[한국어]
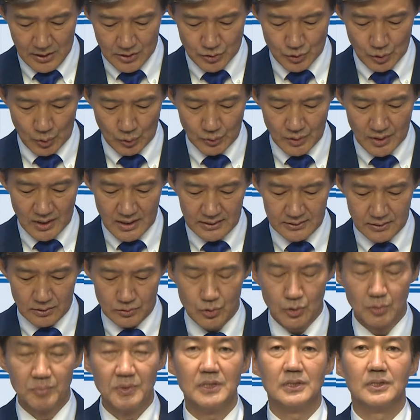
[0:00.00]
존경하는
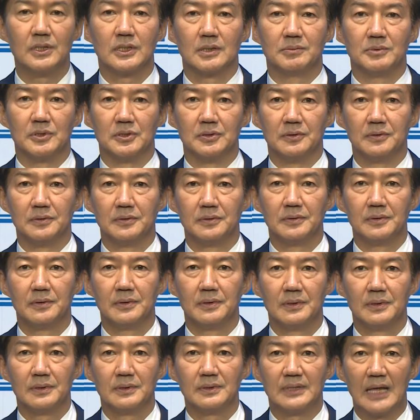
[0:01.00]
국민 여러분,
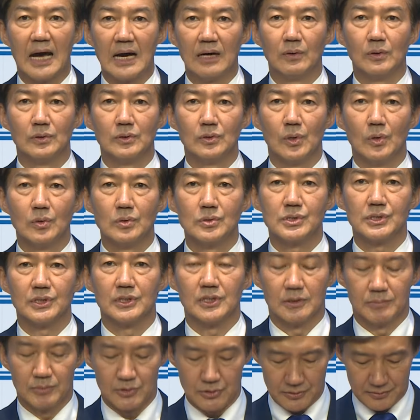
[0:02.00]
당원 동지
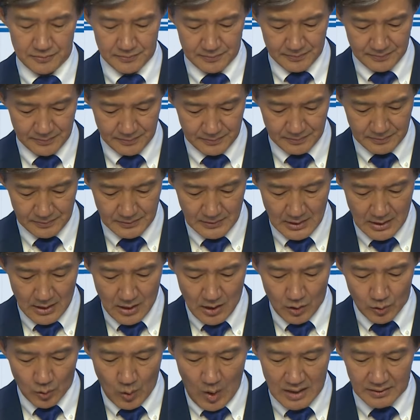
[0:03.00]
여러분,
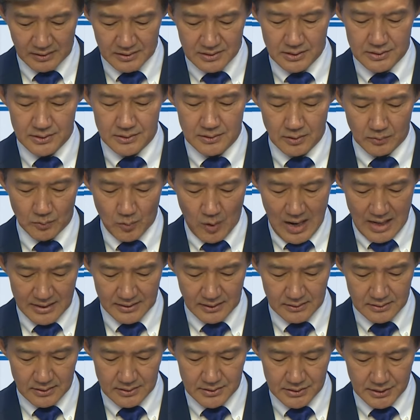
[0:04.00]
과연,
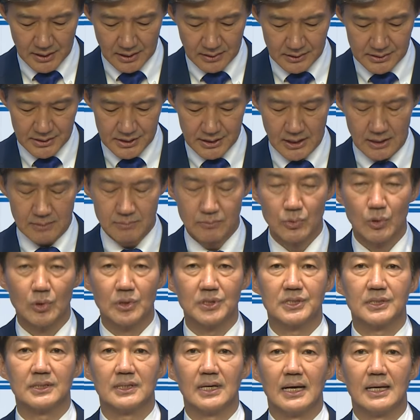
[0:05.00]
과연 정치란
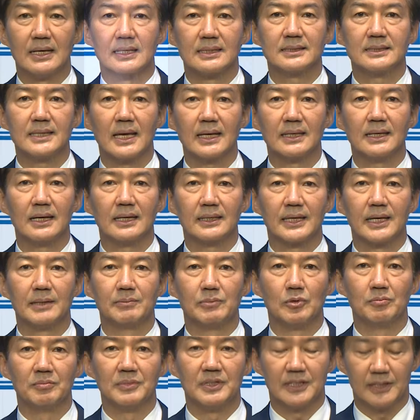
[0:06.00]
무엇인가 생각해
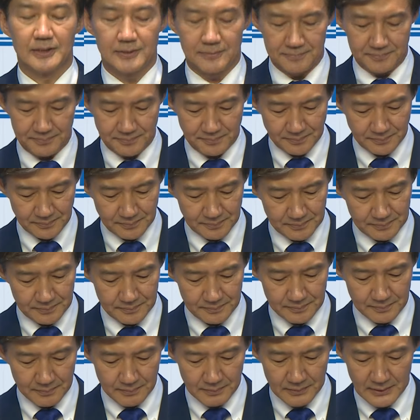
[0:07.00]
봅니다.
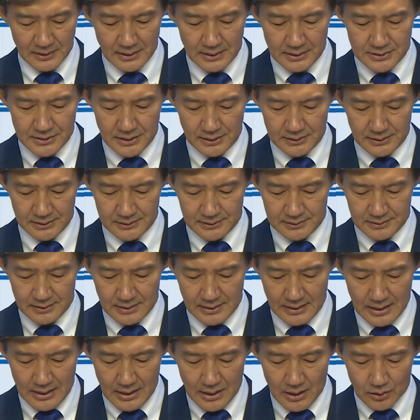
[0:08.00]
저는
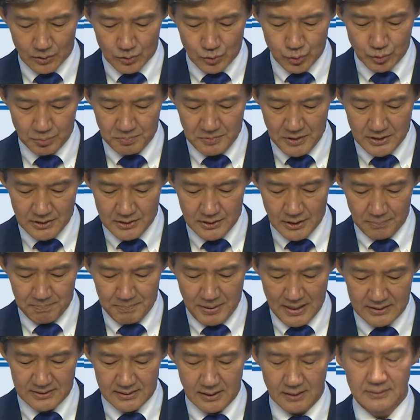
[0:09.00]
국민
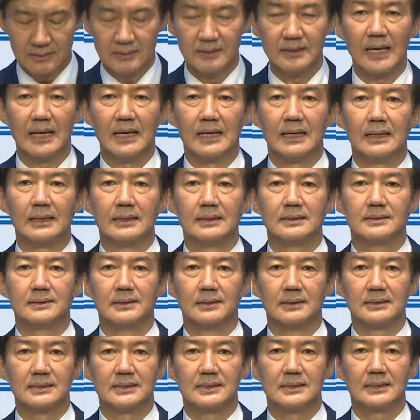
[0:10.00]
옆에 서는 게
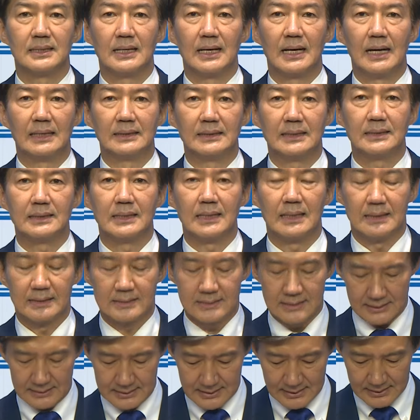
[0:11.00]
정치가 아닌가
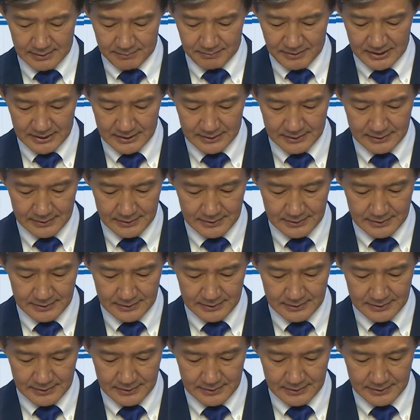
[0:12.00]
생각합니다.